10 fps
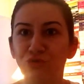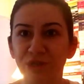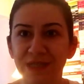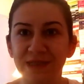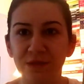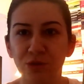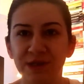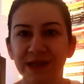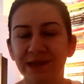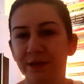Önce Gizli
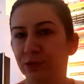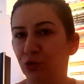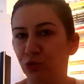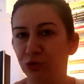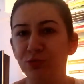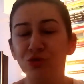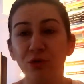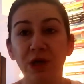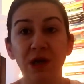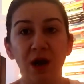Özne kitabını okudum.
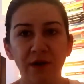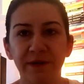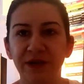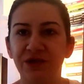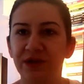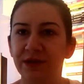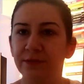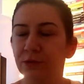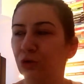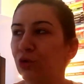Sonra Kar ve İnci
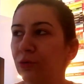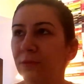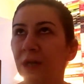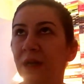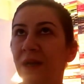kitabını okudum.